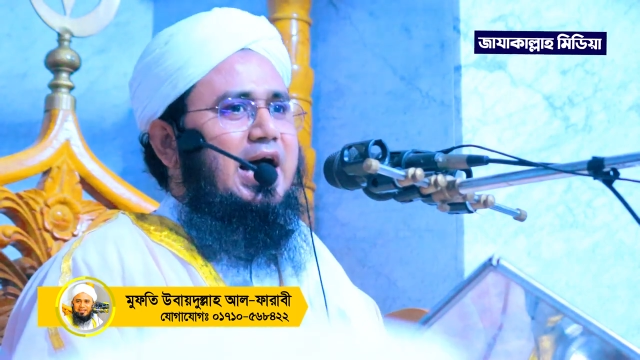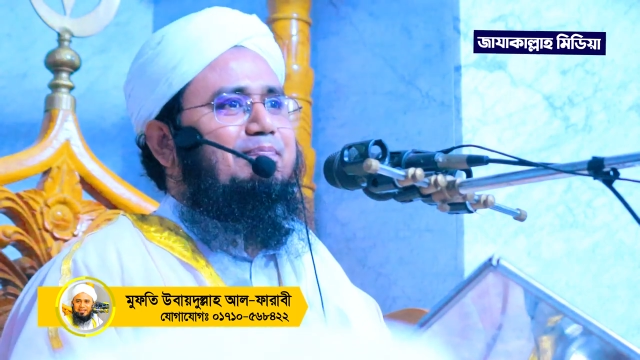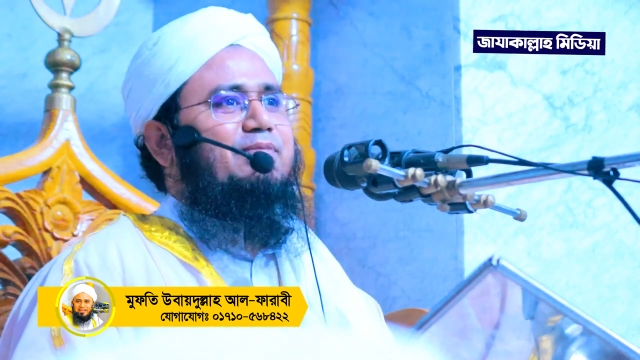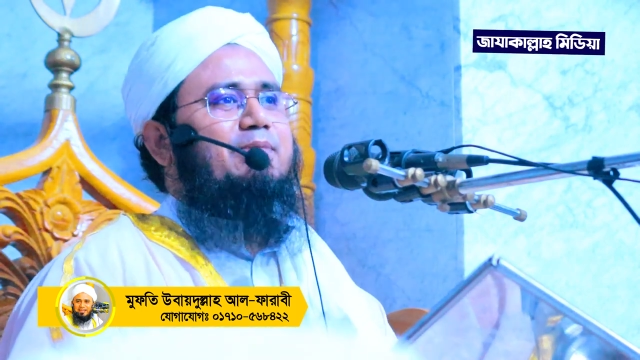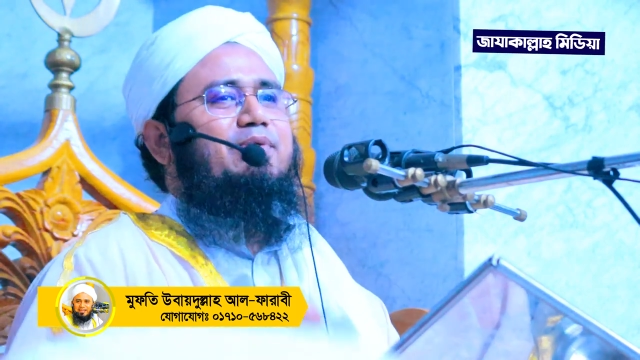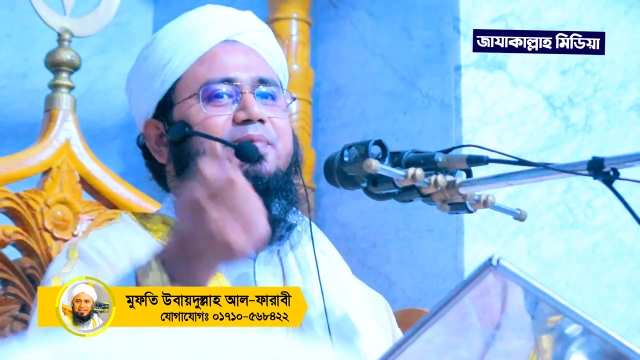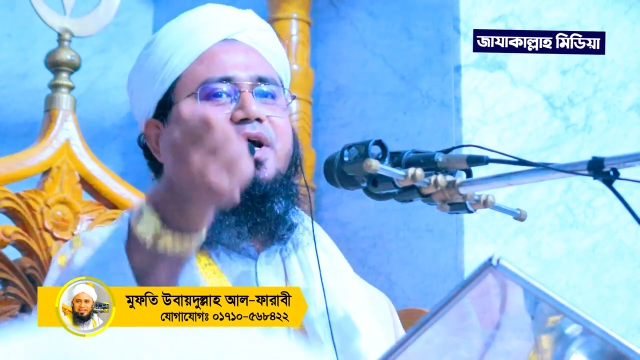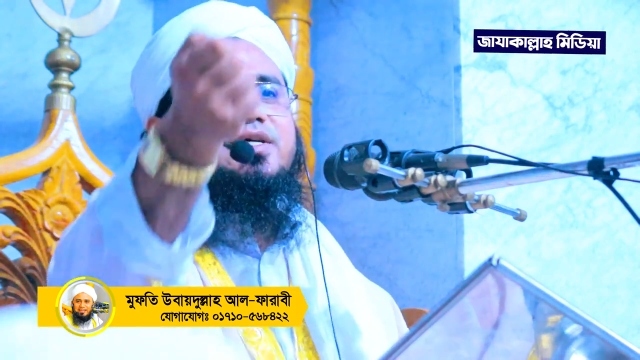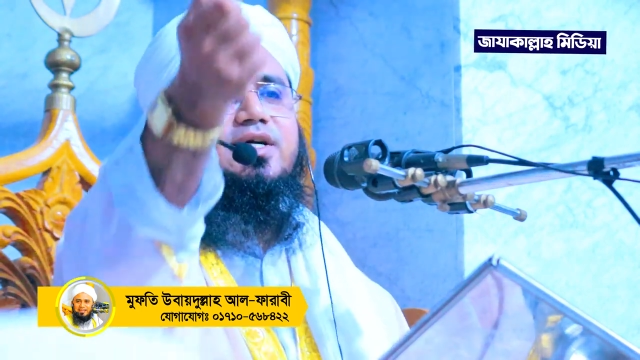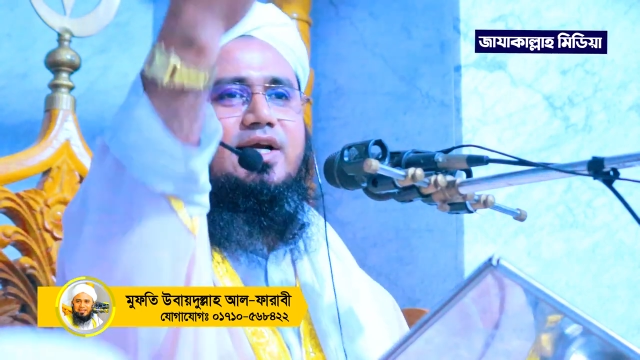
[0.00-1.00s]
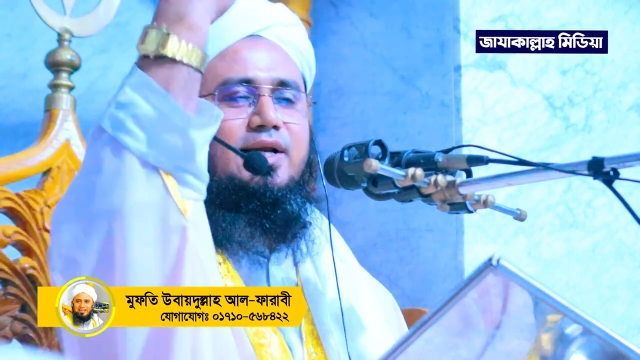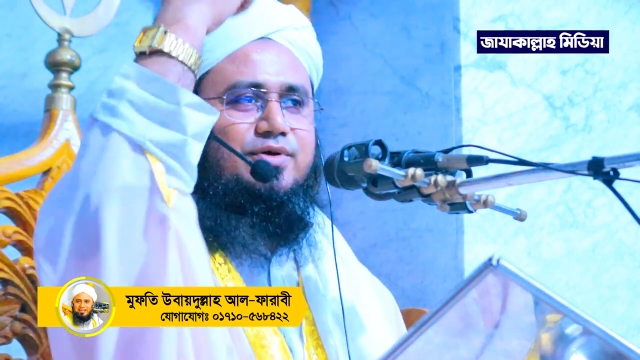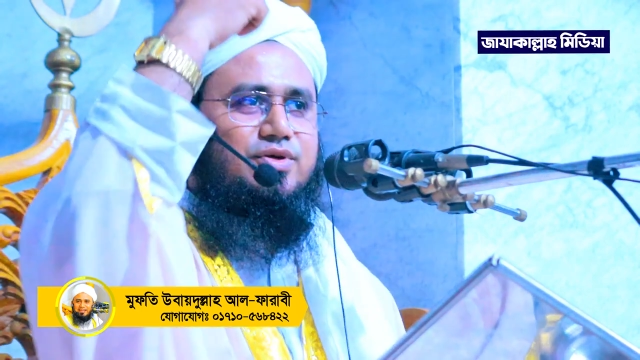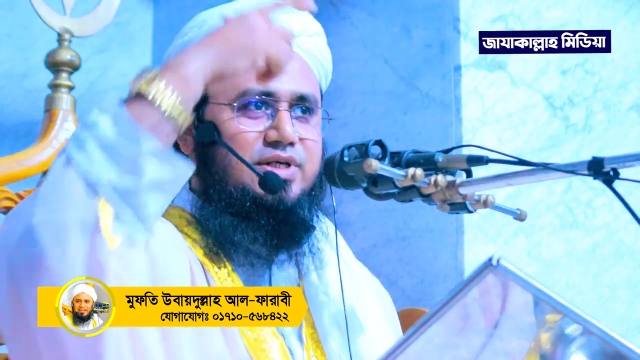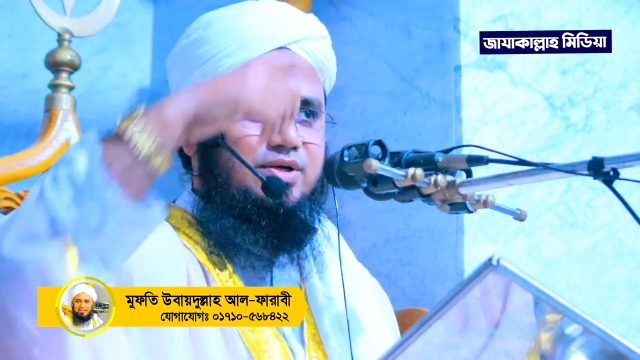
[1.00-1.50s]
আপনার বিবি এসে
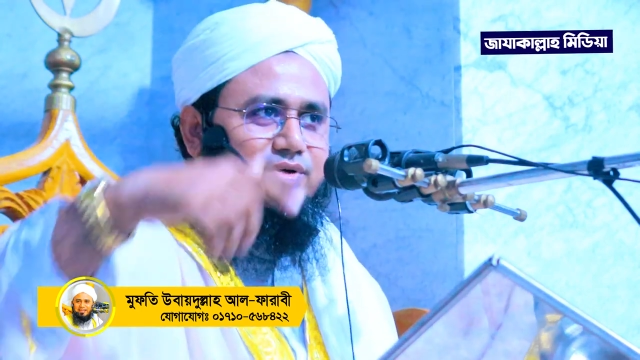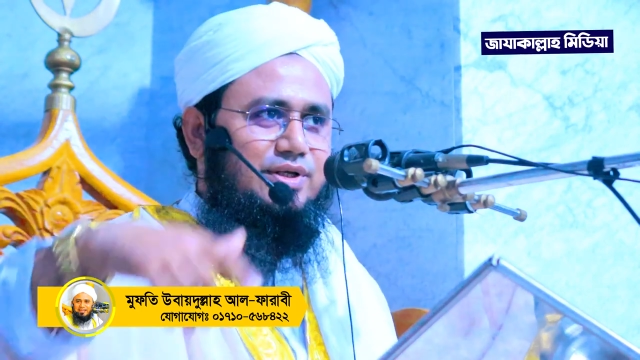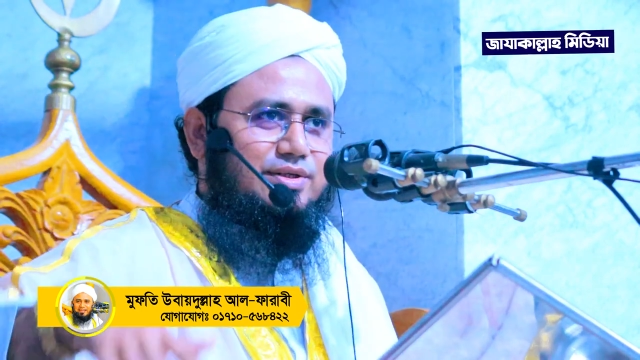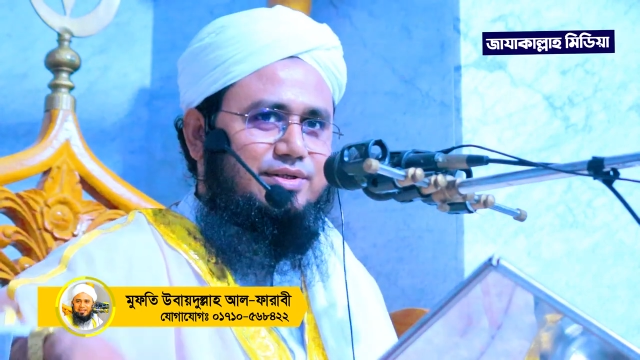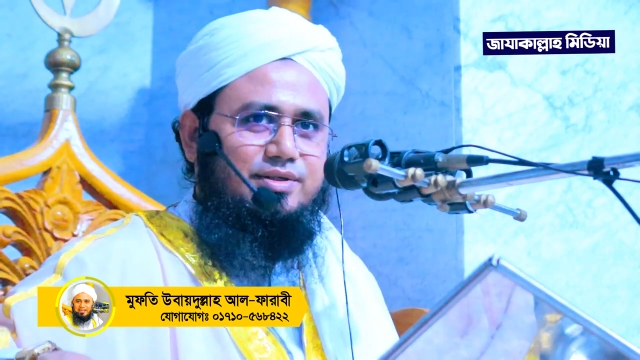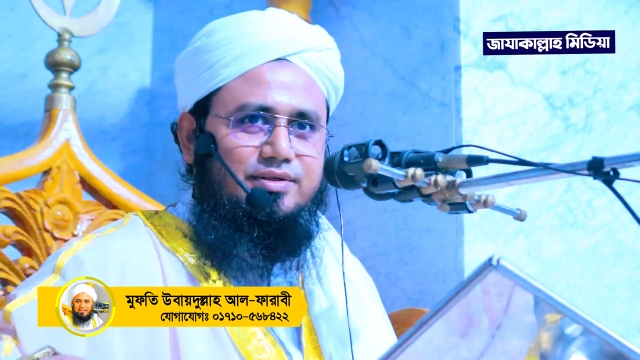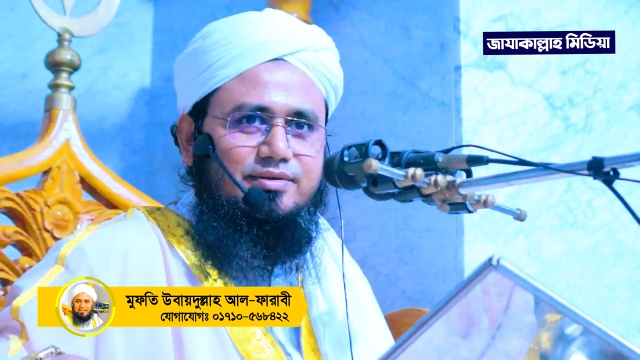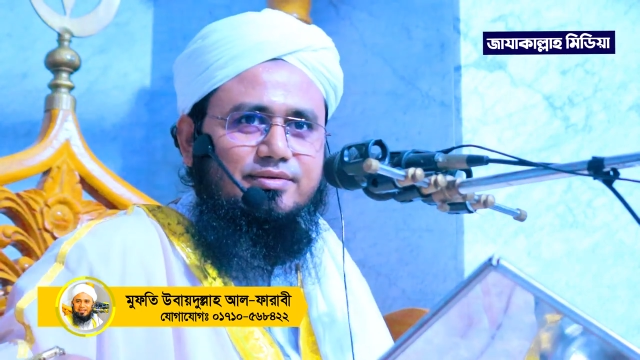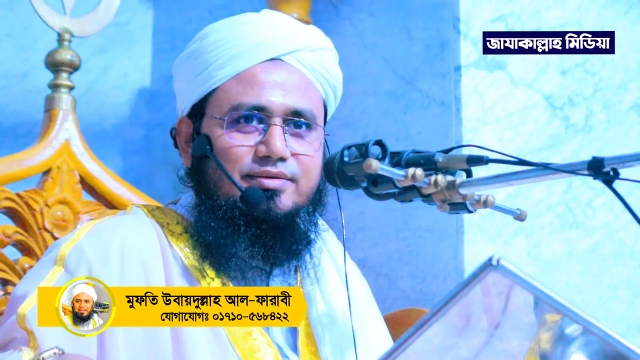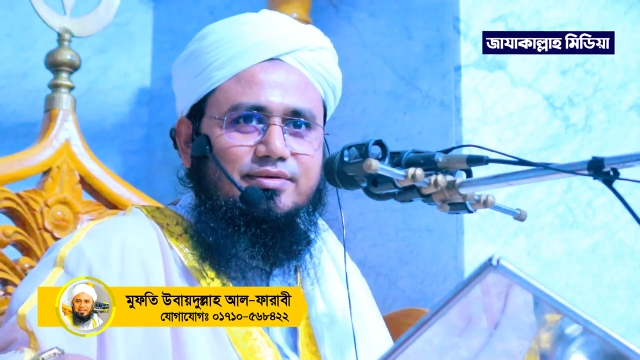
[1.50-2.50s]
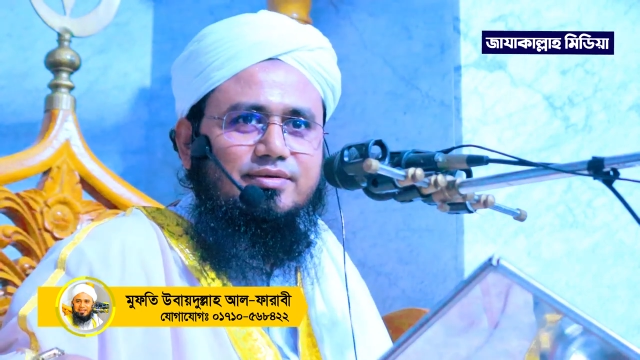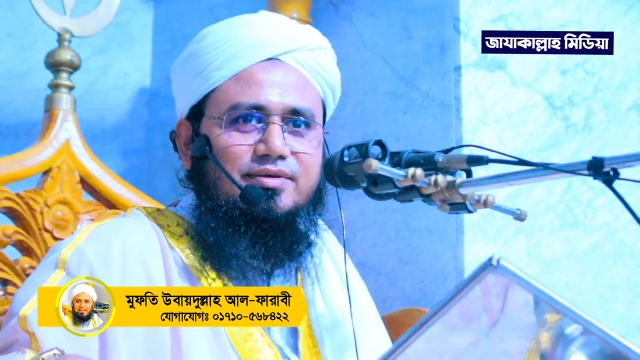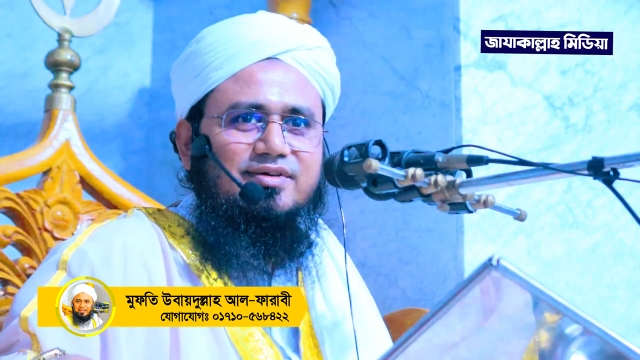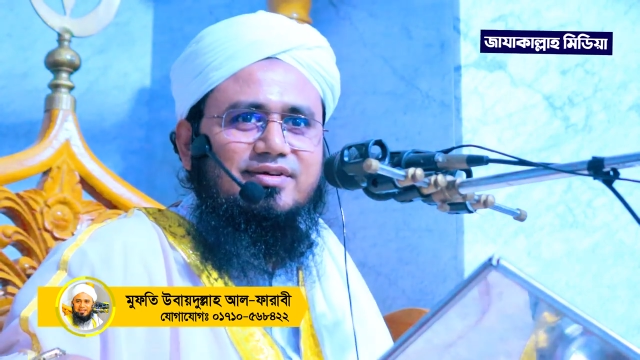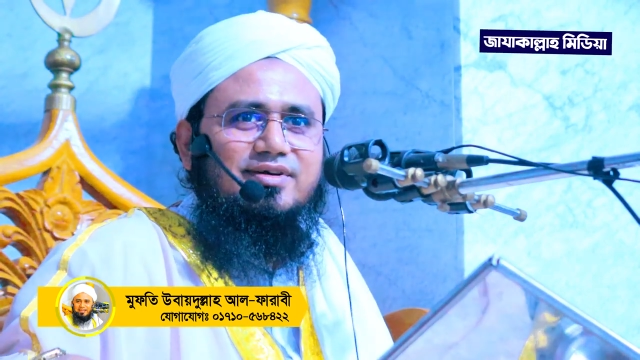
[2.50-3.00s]
টেলিভিশন চালু করে দিচ্ছে
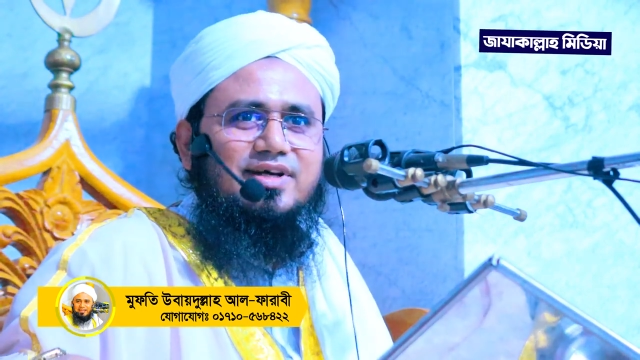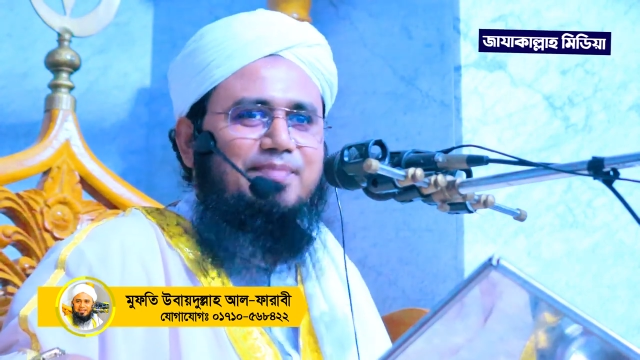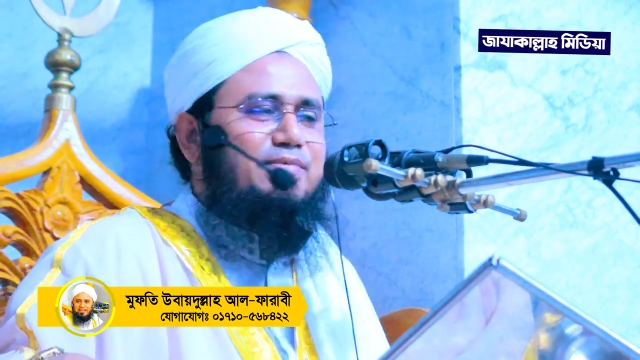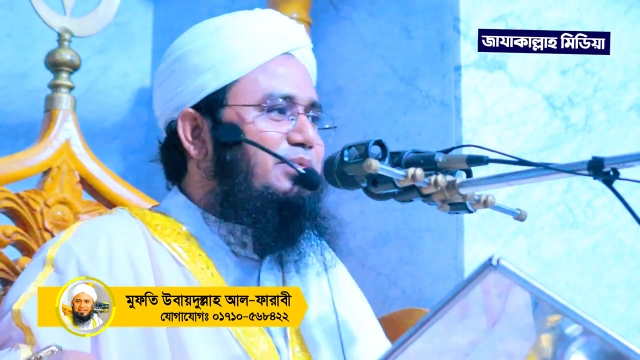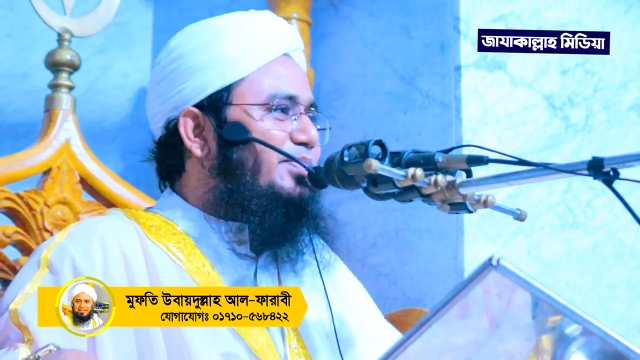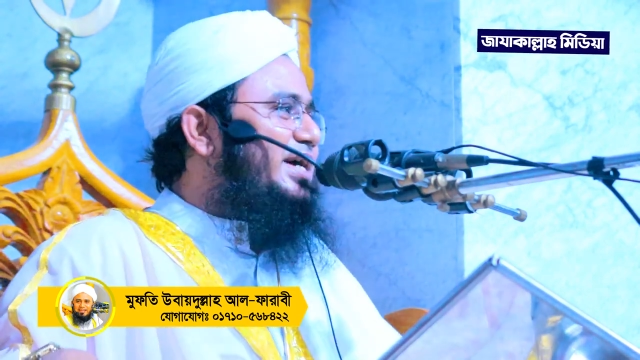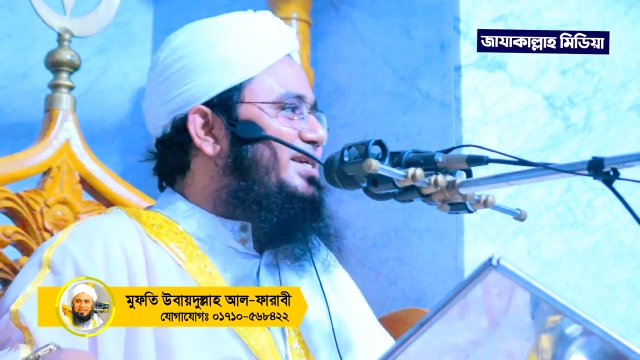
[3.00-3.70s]
আপনি বিবি